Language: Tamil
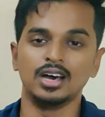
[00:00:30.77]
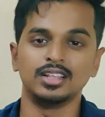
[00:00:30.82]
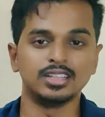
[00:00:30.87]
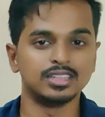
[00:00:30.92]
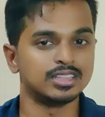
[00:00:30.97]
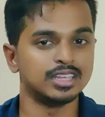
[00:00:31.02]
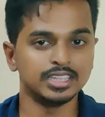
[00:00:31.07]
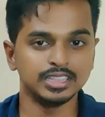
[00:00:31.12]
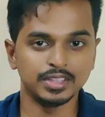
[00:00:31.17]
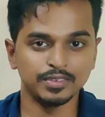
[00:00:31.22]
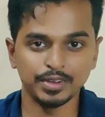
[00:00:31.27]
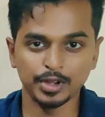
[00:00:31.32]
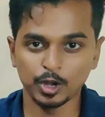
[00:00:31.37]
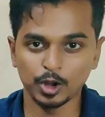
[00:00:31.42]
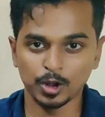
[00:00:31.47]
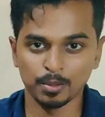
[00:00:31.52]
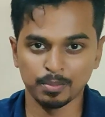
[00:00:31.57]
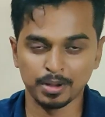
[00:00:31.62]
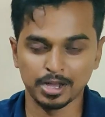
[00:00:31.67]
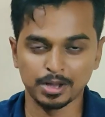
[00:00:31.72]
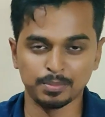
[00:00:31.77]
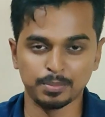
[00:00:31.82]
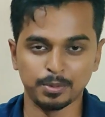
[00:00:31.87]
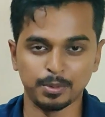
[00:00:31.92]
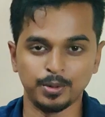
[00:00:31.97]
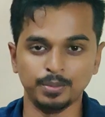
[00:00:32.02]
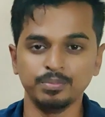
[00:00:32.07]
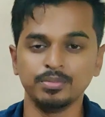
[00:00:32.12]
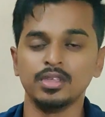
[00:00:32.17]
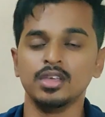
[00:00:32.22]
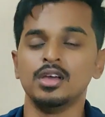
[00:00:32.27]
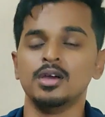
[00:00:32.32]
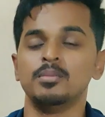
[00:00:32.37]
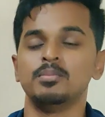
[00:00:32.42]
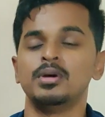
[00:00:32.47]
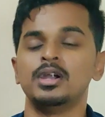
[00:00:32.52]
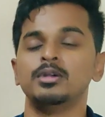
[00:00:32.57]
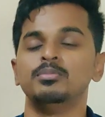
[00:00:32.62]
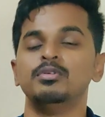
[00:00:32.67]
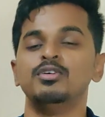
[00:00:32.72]
அதை தான் இந்த வீடியோவில் பார்க்க போகிறோம்
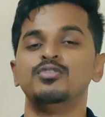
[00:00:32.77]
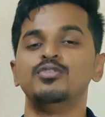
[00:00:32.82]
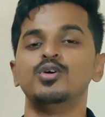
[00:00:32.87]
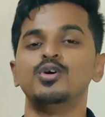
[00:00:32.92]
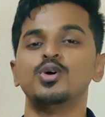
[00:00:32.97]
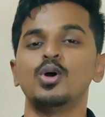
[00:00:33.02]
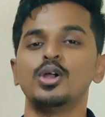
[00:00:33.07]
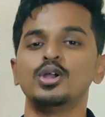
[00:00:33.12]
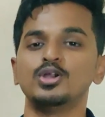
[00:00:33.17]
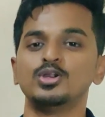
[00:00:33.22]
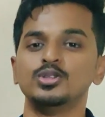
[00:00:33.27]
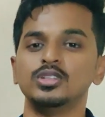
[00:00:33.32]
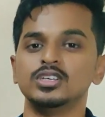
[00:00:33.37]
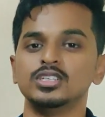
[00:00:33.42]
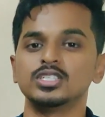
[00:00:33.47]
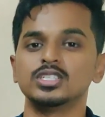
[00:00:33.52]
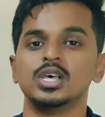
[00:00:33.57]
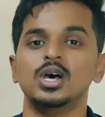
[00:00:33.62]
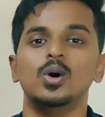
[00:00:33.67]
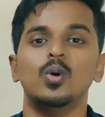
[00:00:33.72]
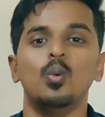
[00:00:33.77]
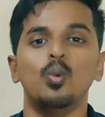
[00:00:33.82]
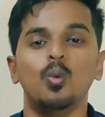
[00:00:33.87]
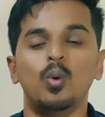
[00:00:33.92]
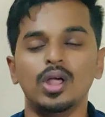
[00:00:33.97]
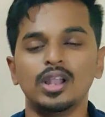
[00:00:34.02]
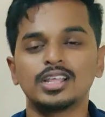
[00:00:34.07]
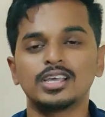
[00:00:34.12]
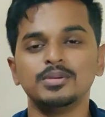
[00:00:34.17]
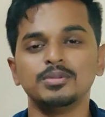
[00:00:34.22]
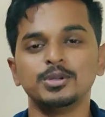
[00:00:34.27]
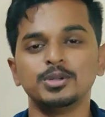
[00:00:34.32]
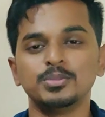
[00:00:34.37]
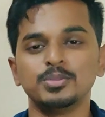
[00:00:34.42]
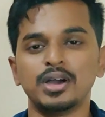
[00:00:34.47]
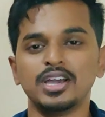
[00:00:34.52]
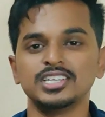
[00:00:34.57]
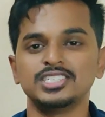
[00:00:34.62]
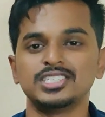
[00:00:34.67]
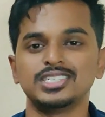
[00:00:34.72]
பட் பிஃபோர் கோயிங் டு திஸ் வெல்கம் டு
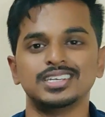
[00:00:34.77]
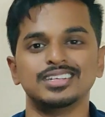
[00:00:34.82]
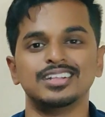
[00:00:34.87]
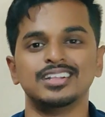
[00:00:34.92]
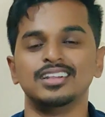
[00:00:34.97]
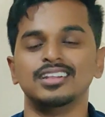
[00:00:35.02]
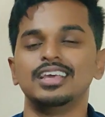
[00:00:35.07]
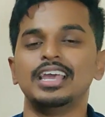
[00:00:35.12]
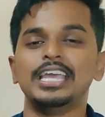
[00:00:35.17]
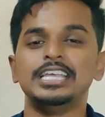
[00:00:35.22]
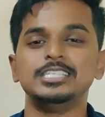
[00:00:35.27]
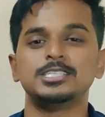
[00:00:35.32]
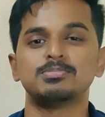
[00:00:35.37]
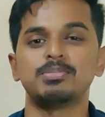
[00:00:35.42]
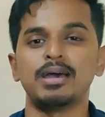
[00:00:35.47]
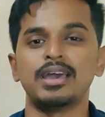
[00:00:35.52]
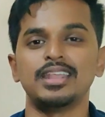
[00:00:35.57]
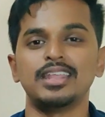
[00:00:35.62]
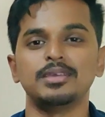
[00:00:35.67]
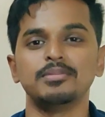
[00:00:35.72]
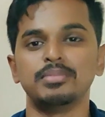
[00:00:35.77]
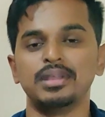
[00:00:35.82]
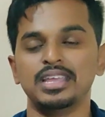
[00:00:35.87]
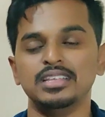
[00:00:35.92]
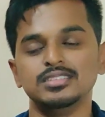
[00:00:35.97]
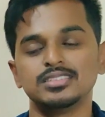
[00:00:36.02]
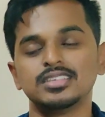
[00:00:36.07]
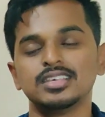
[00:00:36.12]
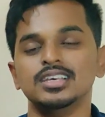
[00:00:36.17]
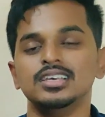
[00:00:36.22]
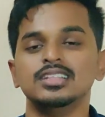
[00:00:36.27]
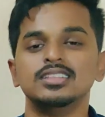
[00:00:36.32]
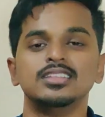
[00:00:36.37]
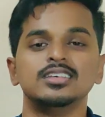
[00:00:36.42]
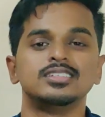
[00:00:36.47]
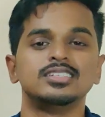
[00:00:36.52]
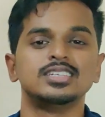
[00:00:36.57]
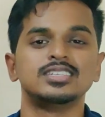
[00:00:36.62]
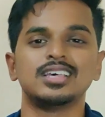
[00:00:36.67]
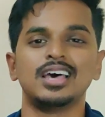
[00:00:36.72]
மை சேனல் இன்ஸ்பைரிங் பிரெயின்ஸ்
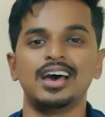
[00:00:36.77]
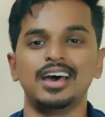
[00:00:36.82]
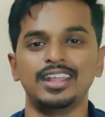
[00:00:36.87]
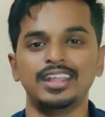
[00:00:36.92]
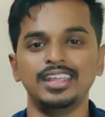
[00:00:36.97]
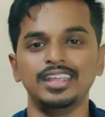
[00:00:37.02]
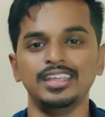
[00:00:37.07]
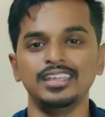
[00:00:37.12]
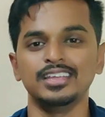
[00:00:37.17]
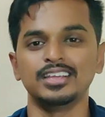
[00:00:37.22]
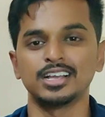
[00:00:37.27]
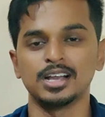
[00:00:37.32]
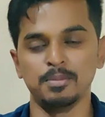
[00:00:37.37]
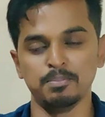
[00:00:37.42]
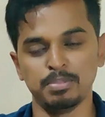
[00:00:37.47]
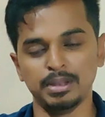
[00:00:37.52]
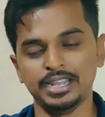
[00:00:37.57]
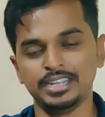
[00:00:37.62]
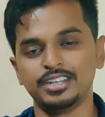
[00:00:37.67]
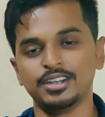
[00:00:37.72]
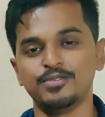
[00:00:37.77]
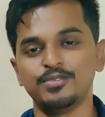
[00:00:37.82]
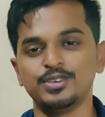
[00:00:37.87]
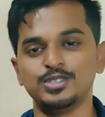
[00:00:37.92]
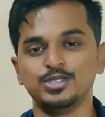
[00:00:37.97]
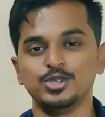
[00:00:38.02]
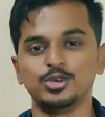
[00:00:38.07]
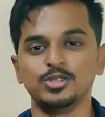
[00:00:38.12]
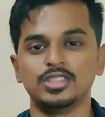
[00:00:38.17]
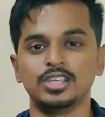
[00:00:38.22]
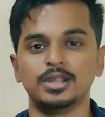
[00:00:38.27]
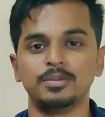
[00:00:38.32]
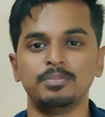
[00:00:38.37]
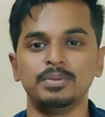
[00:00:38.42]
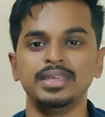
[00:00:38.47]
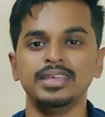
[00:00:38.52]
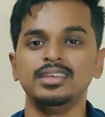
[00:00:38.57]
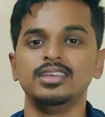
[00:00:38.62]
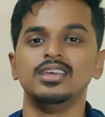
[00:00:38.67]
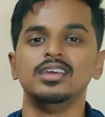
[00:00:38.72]
திஸ் இஸ் ஹரி கம்ப்ளீட்டட்
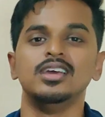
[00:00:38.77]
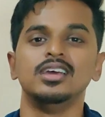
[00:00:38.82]
ஃபிசியோதெரப்பி